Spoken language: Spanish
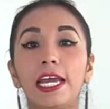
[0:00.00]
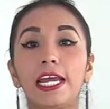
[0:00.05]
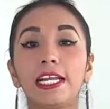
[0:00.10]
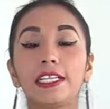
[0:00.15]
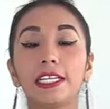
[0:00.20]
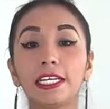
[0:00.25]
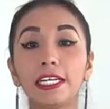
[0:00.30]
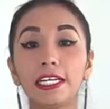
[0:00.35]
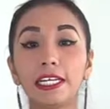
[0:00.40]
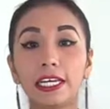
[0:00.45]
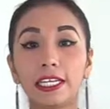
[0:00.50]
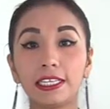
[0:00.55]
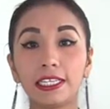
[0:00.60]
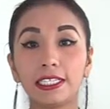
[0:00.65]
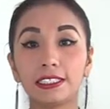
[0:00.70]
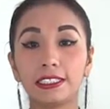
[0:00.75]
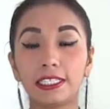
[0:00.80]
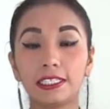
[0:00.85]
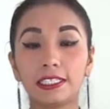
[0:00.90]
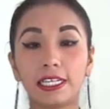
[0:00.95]
El dirigente
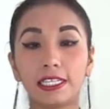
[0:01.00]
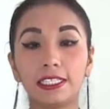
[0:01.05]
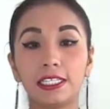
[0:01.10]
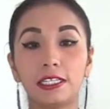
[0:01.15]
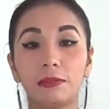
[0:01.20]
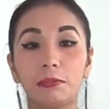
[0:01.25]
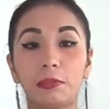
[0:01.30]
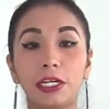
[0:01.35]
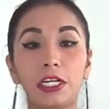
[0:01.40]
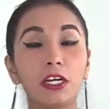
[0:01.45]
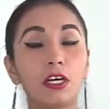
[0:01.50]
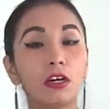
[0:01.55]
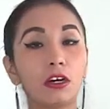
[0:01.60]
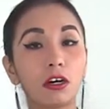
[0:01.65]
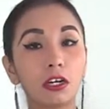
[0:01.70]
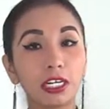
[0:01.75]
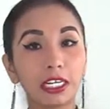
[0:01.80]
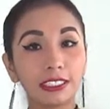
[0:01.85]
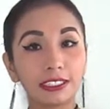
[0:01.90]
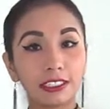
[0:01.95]
estatal del PRI,
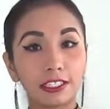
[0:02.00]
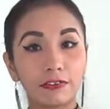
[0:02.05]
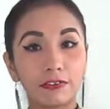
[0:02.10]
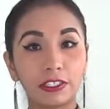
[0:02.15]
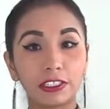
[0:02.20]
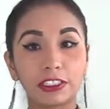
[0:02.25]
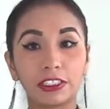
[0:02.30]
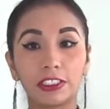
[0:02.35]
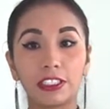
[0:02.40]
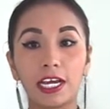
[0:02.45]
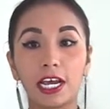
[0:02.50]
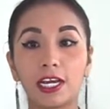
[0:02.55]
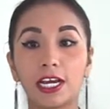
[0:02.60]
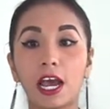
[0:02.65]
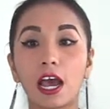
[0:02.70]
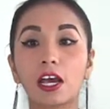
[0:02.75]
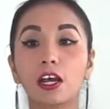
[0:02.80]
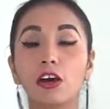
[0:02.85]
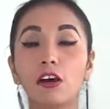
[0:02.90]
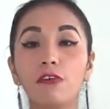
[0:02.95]
Jorge Estefan Chidiac,
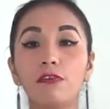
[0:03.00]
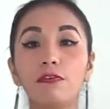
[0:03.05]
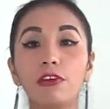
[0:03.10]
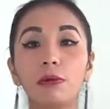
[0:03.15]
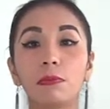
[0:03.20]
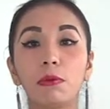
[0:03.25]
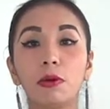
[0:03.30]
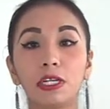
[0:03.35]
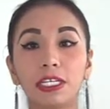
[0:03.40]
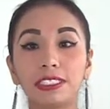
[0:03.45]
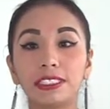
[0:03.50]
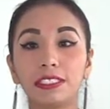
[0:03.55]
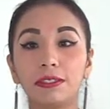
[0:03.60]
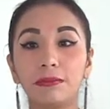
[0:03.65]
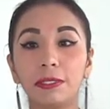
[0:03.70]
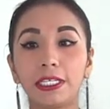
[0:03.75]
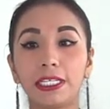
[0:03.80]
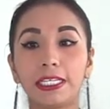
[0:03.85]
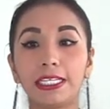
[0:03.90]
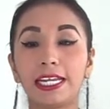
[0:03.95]
confirmó que se
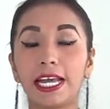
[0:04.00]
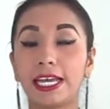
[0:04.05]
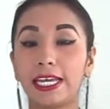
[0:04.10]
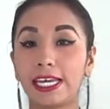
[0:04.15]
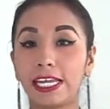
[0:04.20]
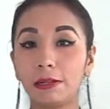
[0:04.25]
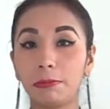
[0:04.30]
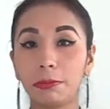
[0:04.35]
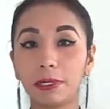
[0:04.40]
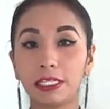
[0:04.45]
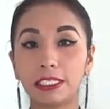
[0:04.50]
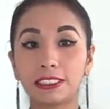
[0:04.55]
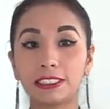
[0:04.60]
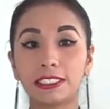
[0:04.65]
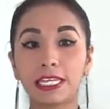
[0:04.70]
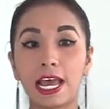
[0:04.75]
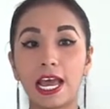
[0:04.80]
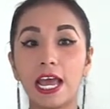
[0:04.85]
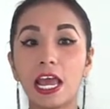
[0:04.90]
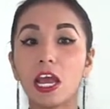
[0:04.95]
vigila que el
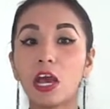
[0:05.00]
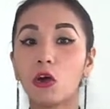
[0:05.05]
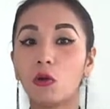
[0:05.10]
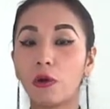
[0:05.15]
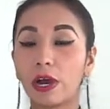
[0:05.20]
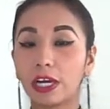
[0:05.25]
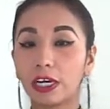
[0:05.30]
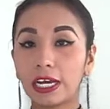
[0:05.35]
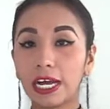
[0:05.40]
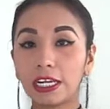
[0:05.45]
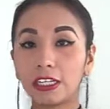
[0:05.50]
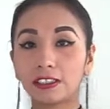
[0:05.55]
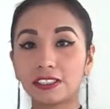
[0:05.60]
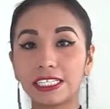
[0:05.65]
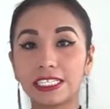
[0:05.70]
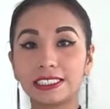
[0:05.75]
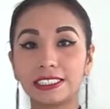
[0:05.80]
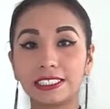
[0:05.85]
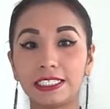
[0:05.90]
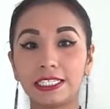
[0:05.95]
priista Juan Carlos
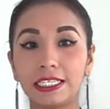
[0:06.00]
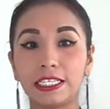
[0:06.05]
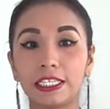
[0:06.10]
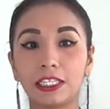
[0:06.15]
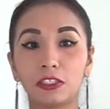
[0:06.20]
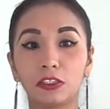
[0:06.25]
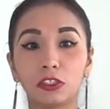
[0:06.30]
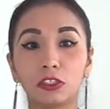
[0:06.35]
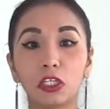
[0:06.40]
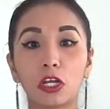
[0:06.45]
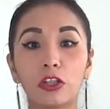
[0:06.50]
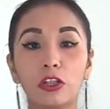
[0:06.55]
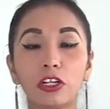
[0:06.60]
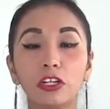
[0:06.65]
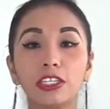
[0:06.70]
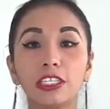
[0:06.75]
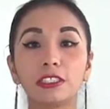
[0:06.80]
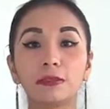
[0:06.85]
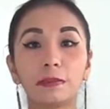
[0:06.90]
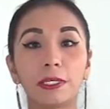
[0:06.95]
Lastiri Quirós no
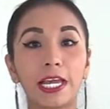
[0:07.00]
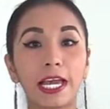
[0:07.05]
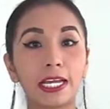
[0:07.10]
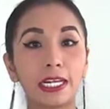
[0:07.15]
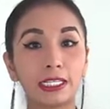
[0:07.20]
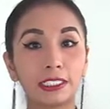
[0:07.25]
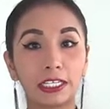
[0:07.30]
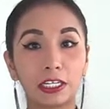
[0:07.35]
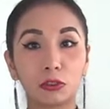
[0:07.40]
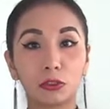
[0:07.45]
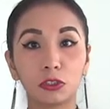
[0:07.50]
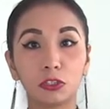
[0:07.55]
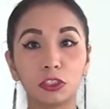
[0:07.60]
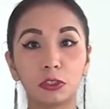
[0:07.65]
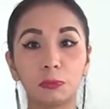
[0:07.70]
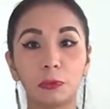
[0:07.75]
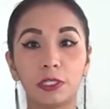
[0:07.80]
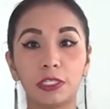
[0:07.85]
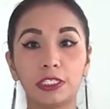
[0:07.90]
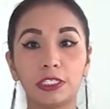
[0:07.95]
desvíe recursos
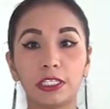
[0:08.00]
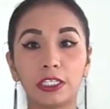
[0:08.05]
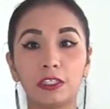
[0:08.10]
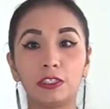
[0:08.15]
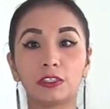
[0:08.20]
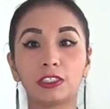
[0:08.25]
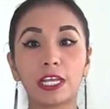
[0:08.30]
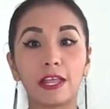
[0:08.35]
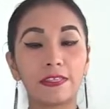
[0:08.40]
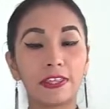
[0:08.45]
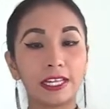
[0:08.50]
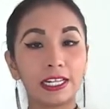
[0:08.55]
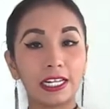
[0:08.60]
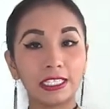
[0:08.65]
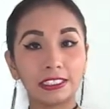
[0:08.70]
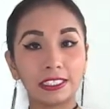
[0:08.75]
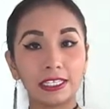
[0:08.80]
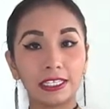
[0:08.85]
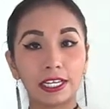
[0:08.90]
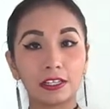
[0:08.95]
políticos de la
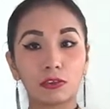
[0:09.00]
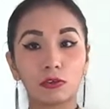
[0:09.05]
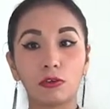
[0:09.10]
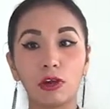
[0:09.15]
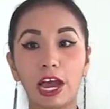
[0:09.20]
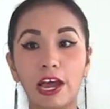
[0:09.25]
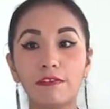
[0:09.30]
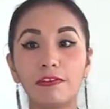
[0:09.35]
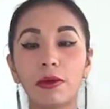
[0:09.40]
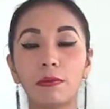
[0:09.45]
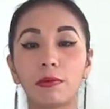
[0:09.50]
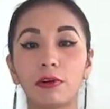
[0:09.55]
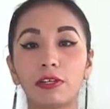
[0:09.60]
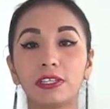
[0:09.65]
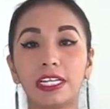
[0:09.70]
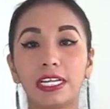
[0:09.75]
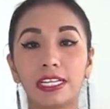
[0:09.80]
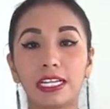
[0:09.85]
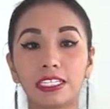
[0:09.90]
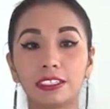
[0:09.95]
SEDATU a favor
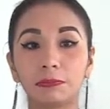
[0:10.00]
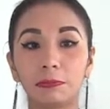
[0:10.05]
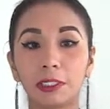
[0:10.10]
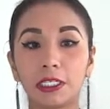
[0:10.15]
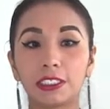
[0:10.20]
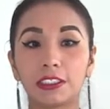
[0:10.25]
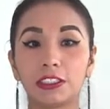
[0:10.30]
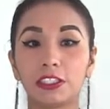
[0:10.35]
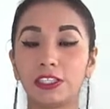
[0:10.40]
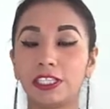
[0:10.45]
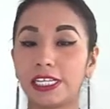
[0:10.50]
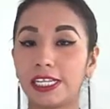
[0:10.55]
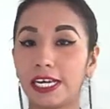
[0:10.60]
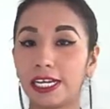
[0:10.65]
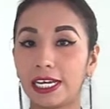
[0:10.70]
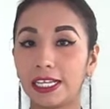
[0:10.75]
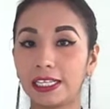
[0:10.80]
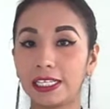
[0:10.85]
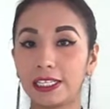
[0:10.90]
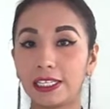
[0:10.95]
de la aspiración de la
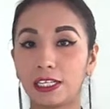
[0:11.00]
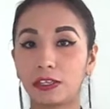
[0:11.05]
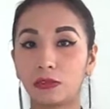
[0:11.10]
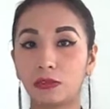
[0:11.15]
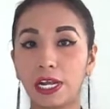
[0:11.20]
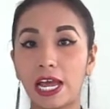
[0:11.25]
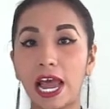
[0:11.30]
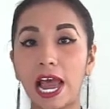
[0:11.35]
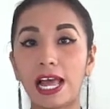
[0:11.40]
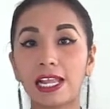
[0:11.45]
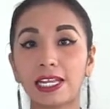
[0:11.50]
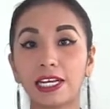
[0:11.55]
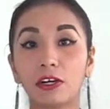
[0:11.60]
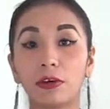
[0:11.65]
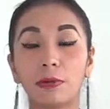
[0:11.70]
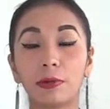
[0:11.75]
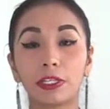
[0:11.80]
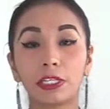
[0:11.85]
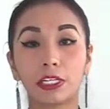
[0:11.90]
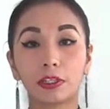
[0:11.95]
candidatura a la
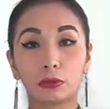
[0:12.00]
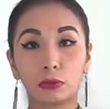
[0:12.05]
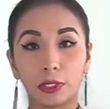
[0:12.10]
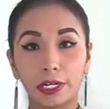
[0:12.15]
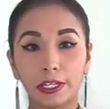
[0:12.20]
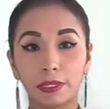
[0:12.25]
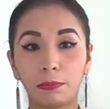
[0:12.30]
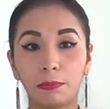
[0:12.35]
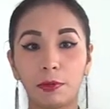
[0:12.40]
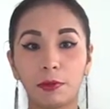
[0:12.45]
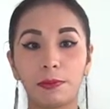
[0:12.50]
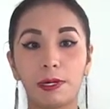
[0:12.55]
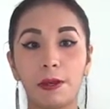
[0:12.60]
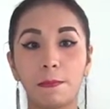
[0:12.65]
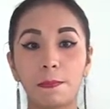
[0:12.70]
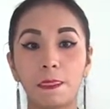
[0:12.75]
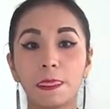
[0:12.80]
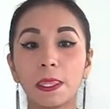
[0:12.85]
gobernatura de Puebla.